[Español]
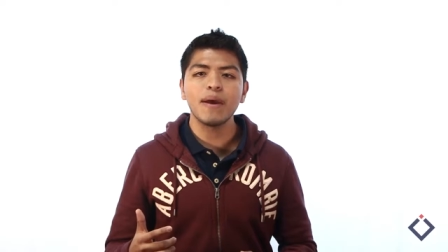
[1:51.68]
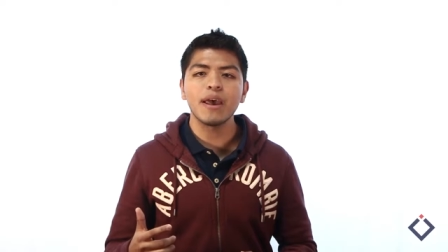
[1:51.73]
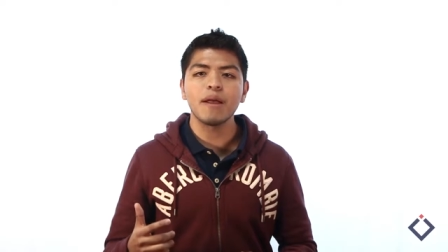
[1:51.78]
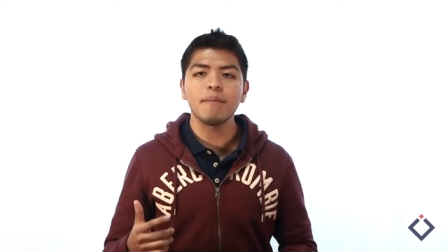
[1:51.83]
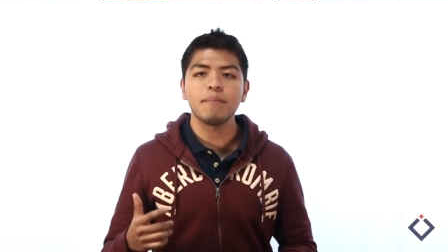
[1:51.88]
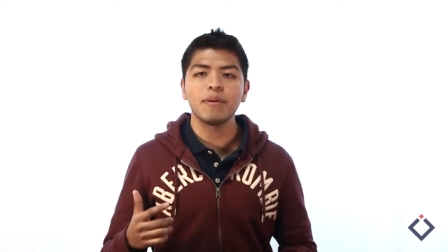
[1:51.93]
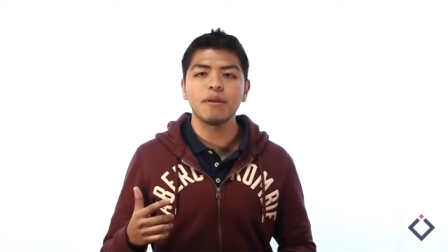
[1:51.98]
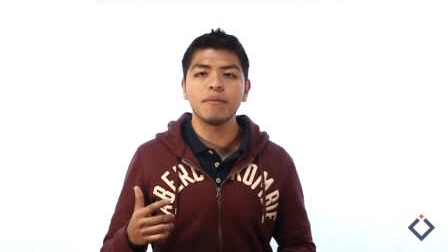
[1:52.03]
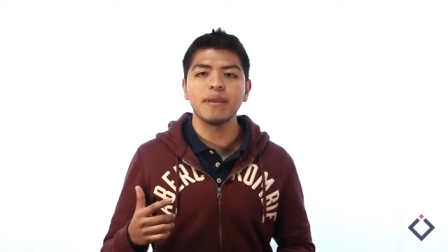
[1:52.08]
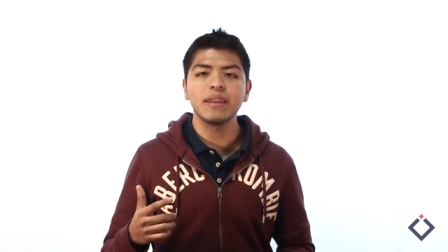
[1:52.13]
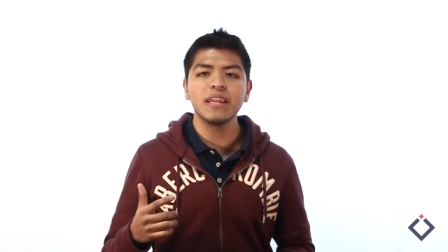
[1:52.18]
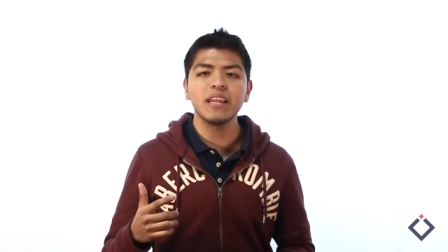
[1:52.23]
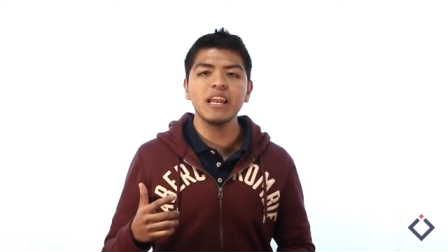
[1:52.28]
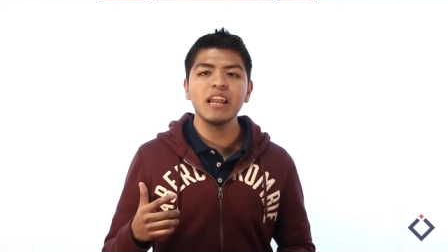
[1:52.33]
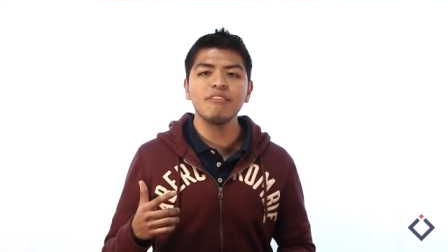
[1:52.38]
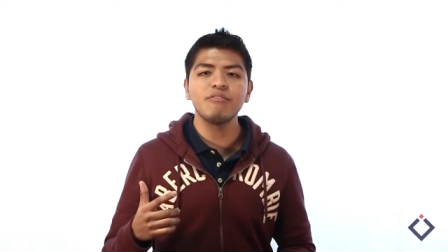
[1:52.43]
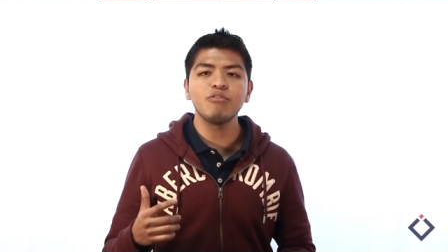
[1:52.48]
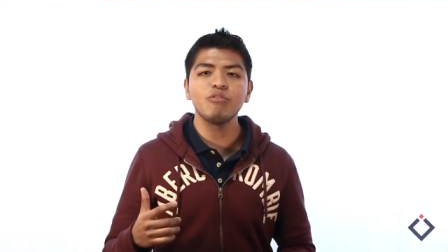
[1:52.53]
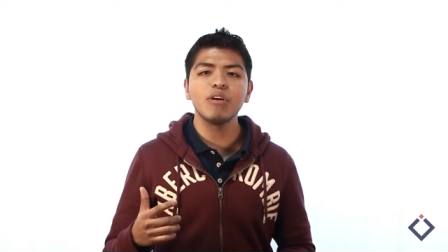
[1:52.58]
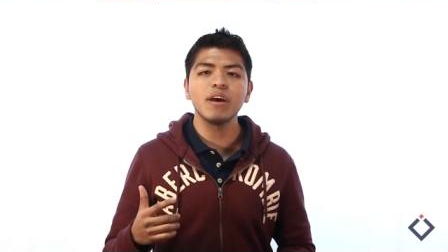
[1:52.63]
para prevenir
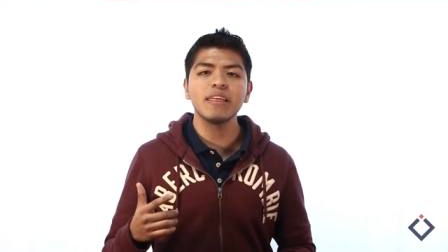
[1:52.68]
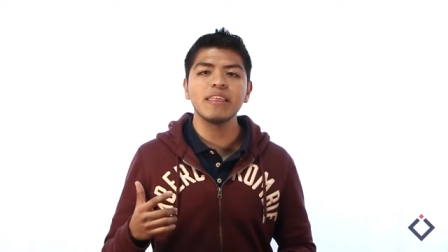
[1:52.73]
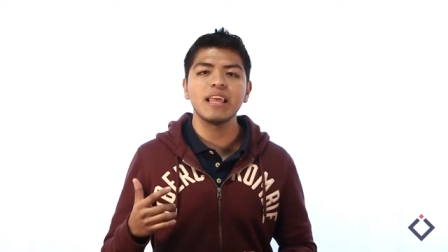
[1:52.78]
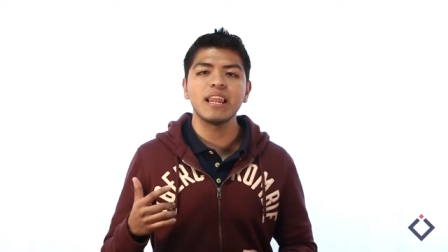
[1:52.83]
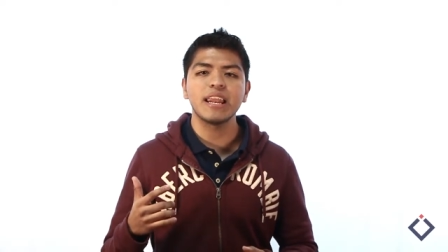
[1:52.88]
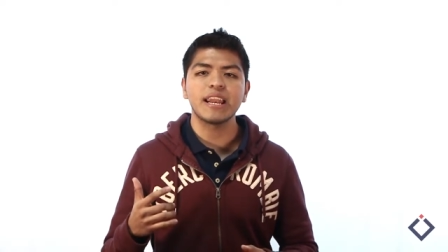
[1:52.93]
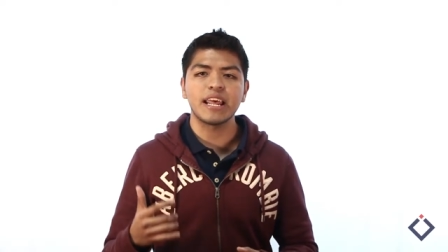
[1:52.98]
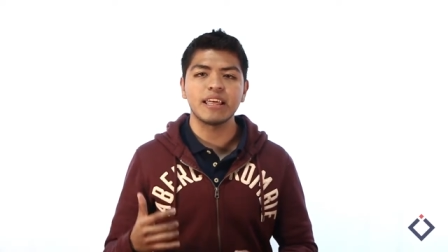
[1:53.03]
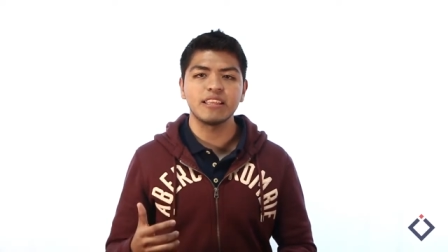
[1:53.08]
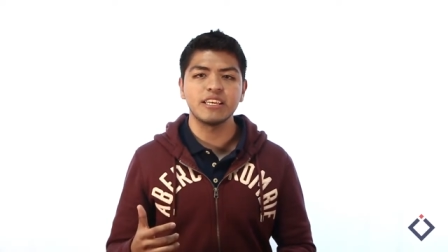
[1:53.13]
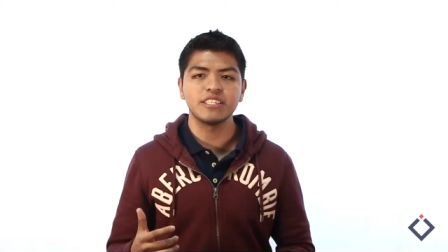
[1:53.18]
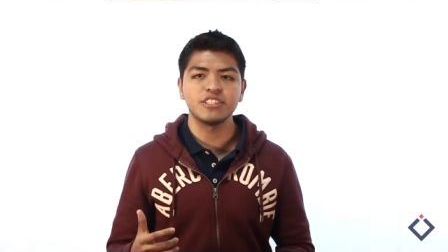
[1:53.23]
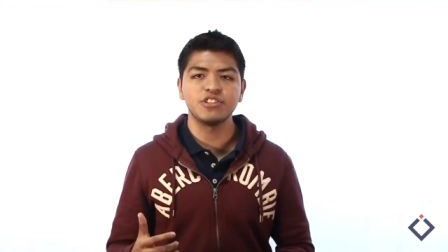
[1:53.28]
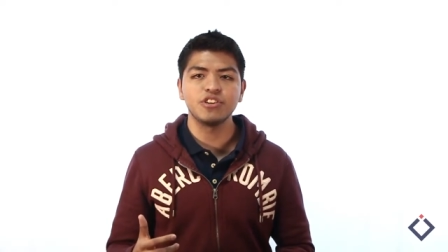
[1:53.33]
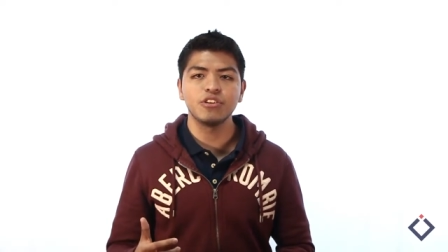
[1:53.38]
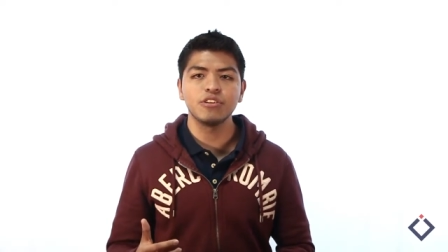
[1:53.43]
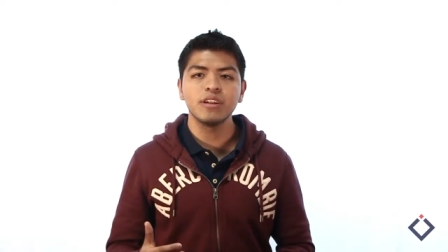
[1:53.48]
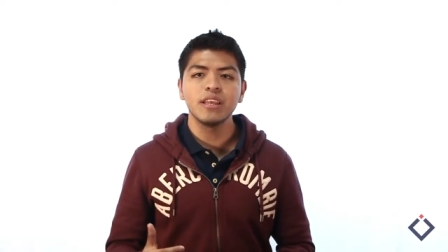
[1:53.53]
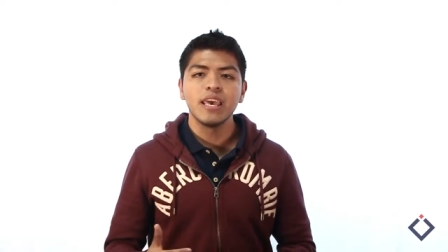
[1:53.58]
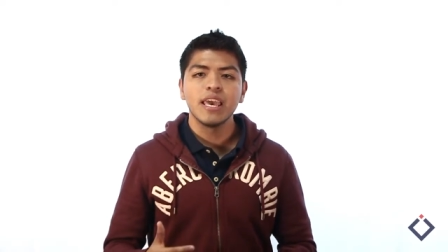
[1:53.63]
la fuga de
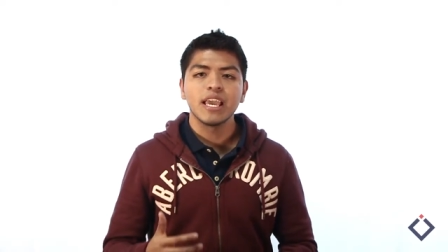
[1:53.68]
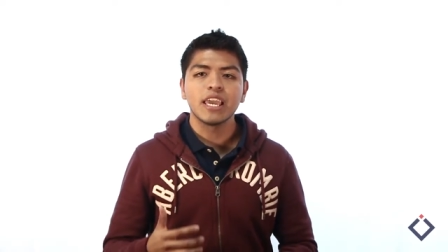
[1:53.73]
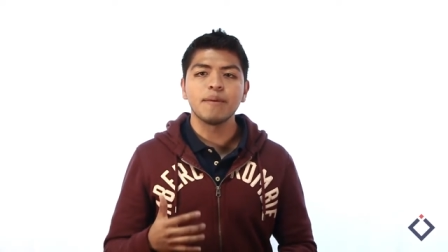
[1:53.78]
radiación